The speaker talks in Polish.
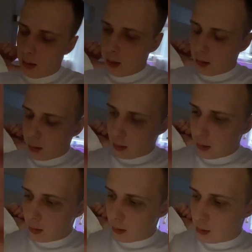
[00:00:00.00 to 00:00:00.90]
E,
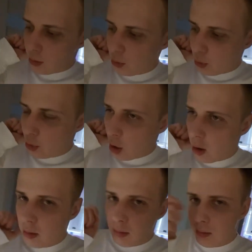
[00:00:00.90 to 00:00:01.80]

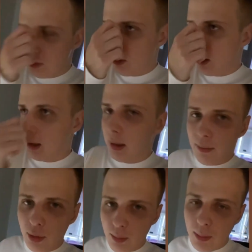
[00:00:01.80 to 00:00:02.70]
no, ja
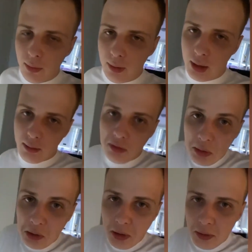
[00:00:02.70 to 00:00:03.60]
tam w sumie mówię, że w
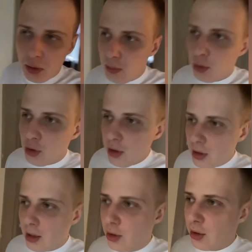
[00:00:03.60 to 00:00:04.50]
sumie to nie wiadomo, czy
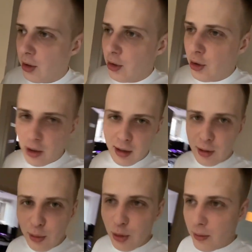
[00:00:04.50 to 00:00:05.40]
ona, czy coś, i
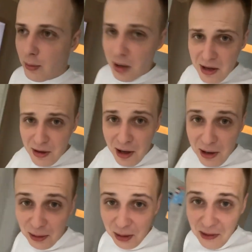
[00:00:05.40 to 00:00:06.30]
teraz ludzie mówią, a
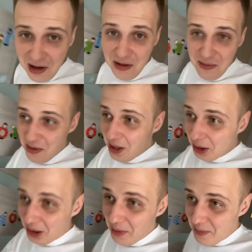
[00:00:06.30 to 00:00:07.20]
jak nie wiadomo,
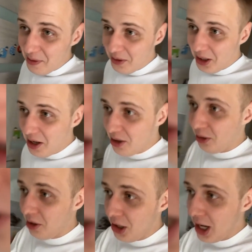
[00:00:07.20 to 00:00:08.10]
jak sama powiedziała, że
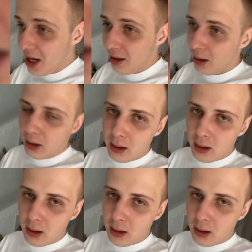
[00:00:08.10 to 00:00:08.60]
to ona.